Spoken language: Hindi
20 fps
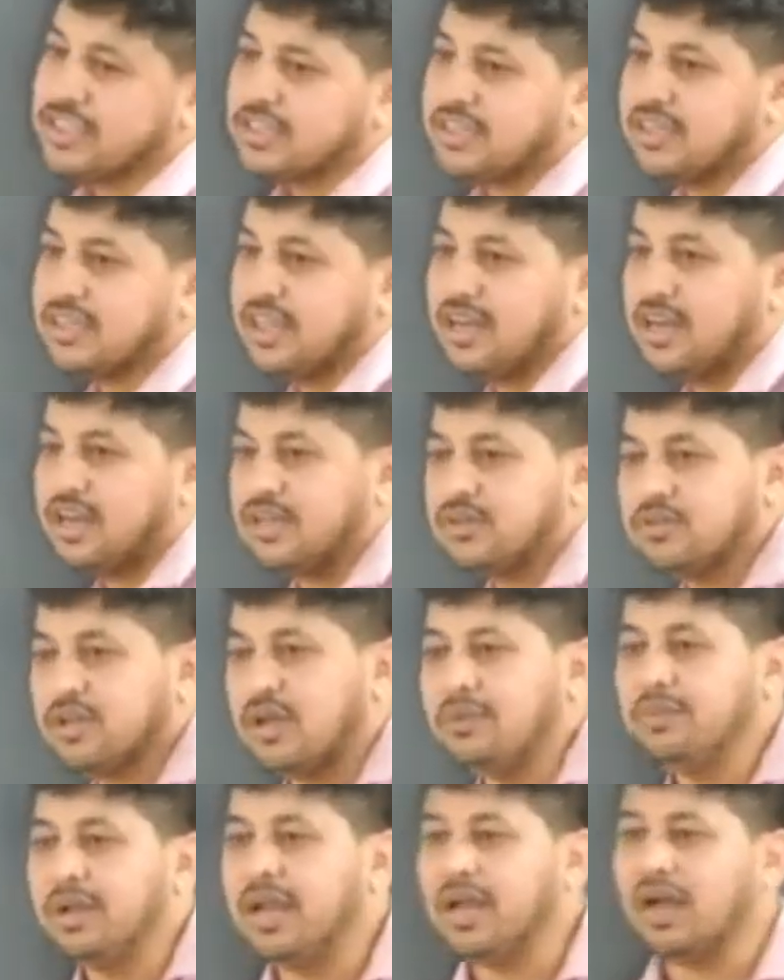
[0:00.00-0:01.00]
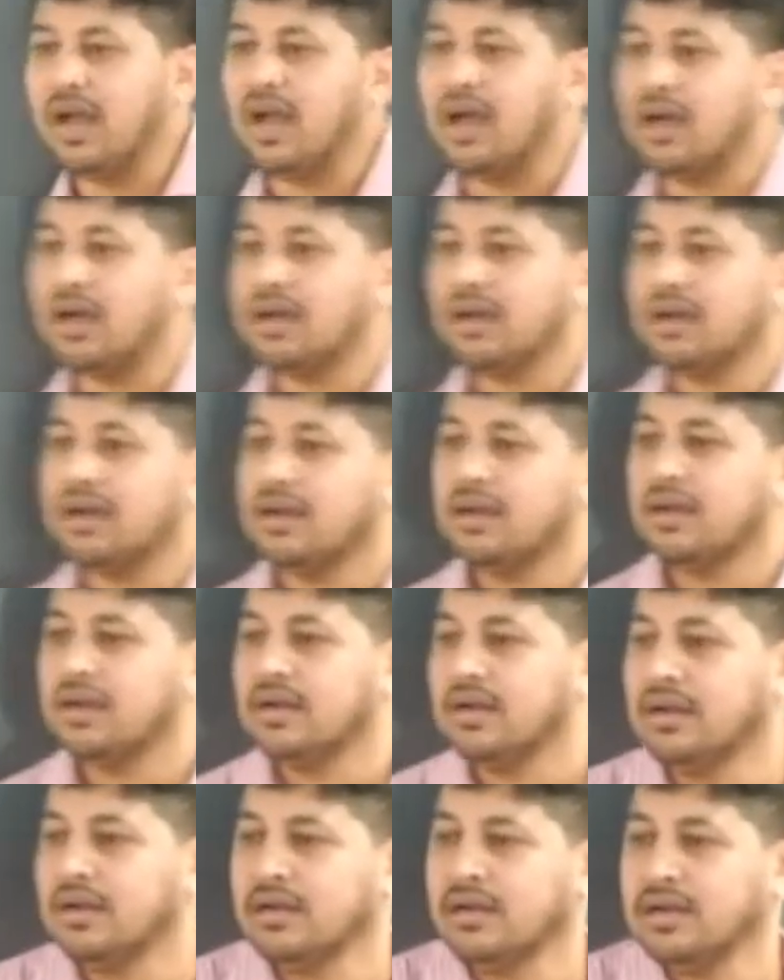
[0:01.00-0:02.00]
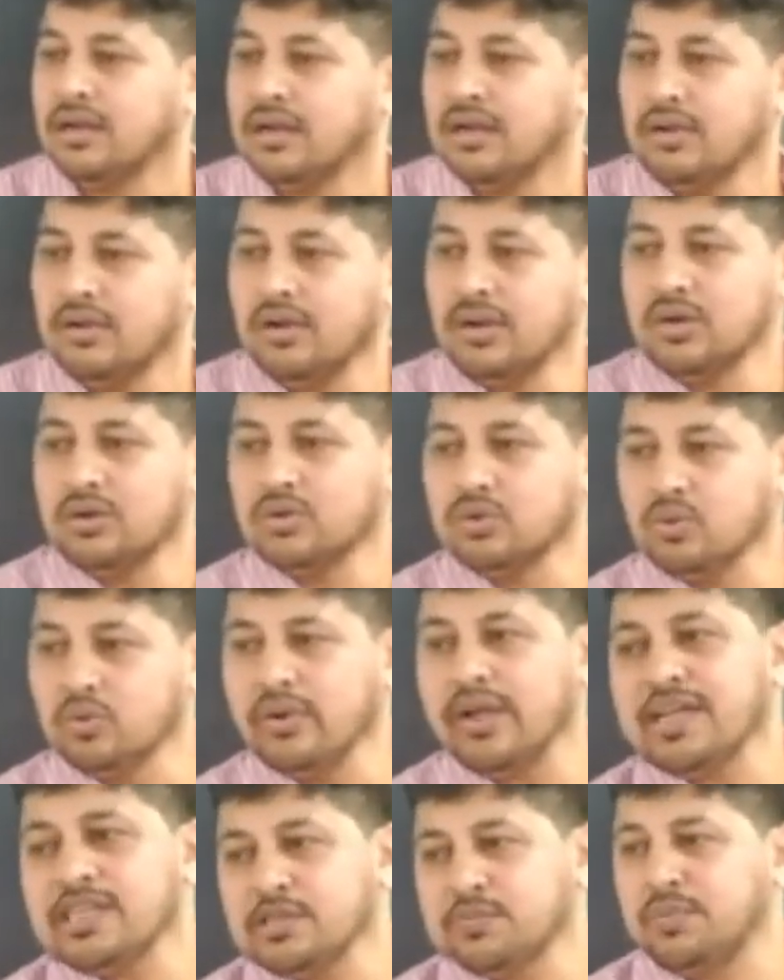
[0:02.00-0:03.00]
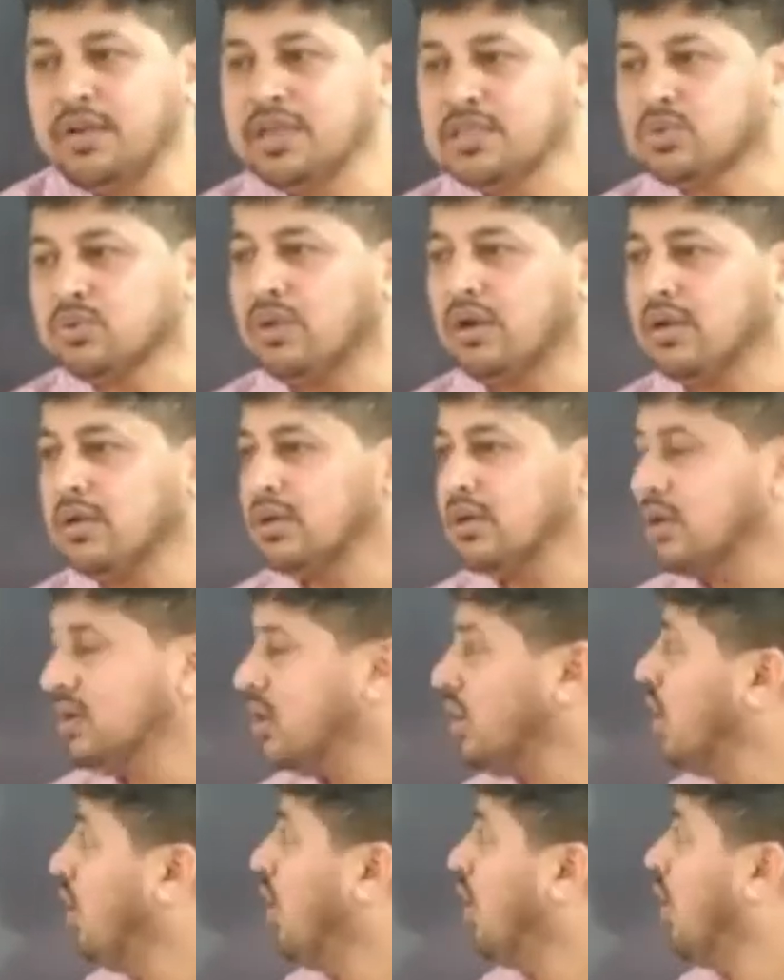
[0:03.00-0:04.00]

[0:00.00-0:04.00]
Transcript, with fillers: करेगा तो क्या मिलेगा टू एक्स प्लस वन और